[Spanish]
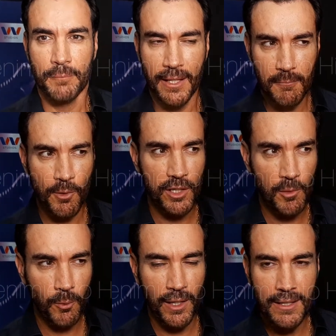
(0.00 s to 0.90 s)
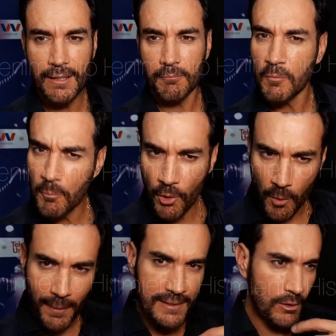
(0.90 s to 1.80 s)
Viene un poquito por ahí, un poco
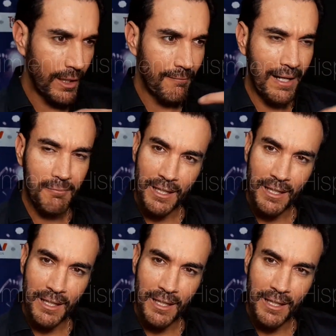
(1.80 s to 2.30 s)
parecido a la barba,